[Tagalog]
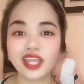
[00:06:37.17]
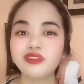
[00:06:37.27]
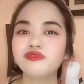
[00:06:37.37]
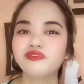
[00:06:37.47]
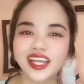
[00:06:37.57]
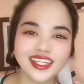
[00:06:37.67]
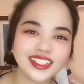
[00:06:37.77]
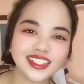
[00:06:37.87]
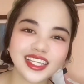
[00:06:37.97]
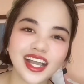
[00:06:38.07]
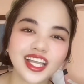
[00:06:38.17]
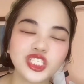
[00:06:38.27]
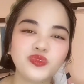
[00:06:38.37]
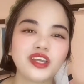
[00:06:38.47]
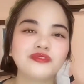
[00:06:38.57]
And finally
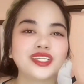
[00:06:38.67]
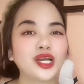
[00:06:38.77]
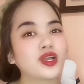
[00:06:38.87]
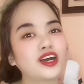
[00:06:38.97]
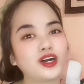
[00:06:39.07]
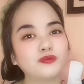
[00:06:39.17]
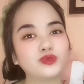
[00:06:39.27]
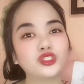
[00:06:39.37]
guys, we have now come